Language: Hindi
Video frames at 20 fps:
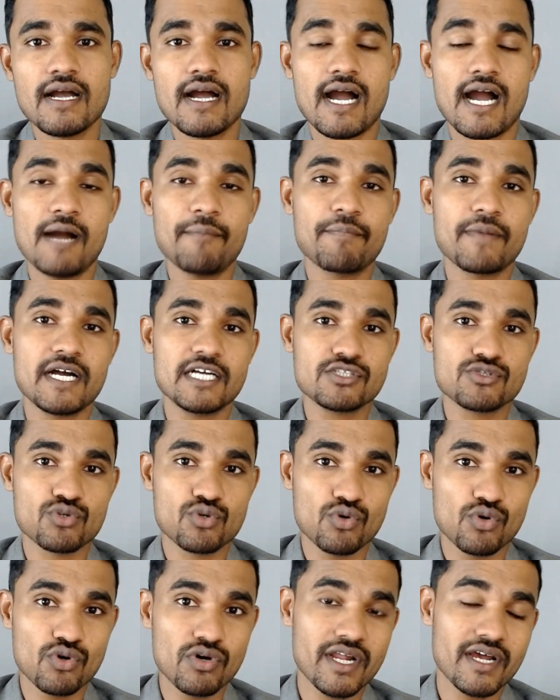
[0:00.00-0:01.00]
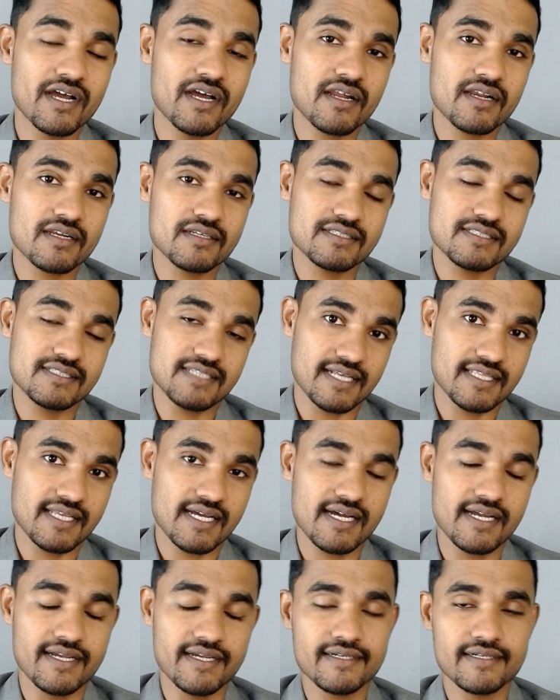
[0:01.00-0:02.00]
आपका स्कोर अगर
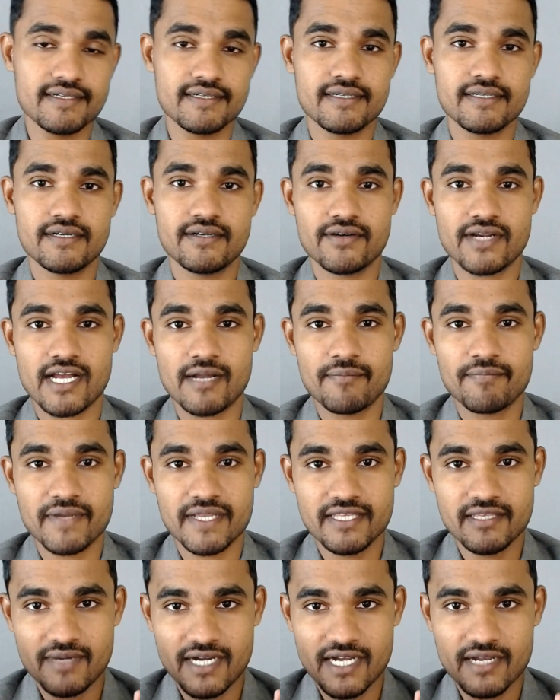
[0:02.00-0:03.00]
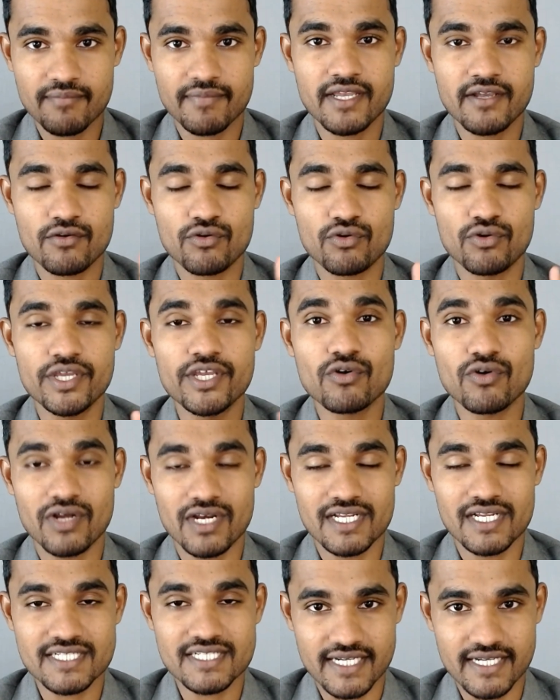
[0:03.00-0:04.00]
ज़्यादा है और आपके दिमाग में कोई
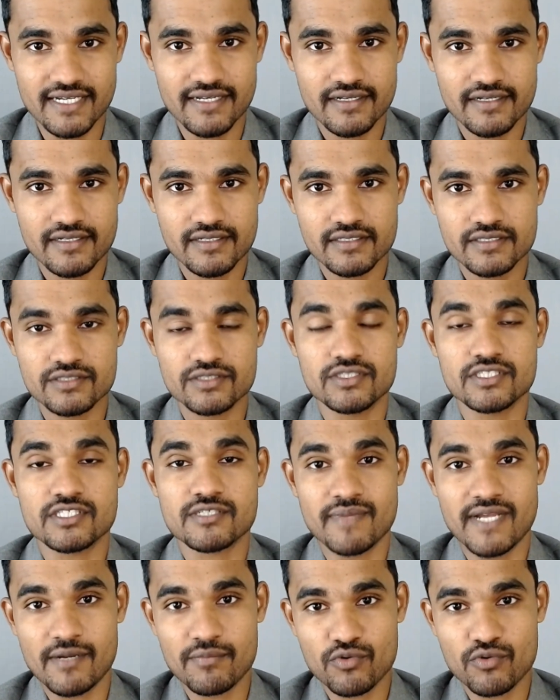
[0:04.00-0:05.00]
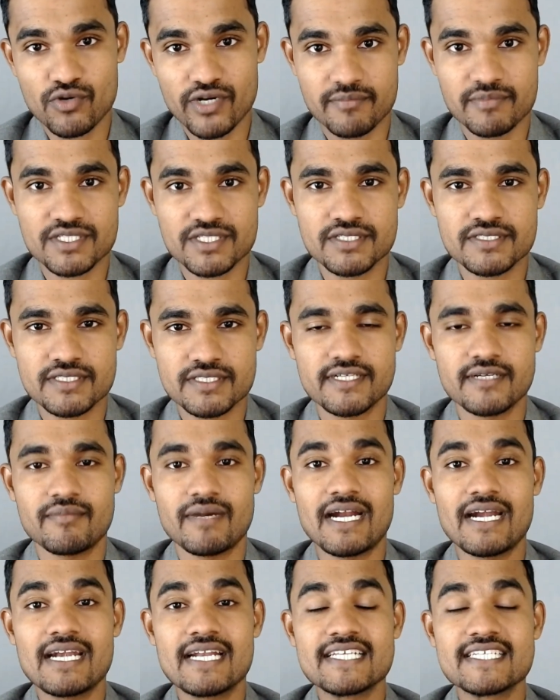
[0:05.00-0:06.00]
कॉलेज है जिसमें आपको एडमिशन चाहिए
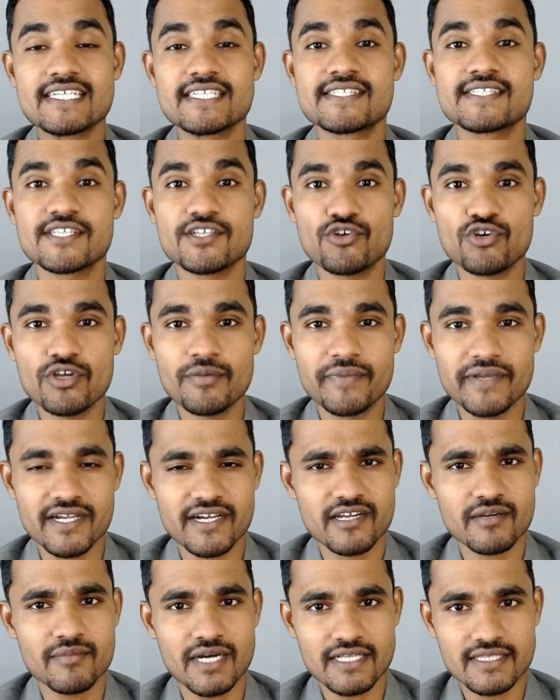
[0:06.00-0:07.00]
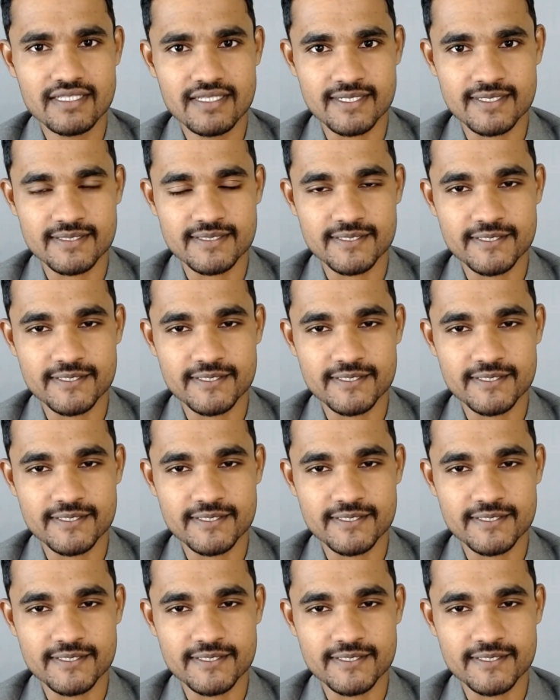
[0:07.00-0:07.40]
मान लीजिए सी ओ की अगर बात करते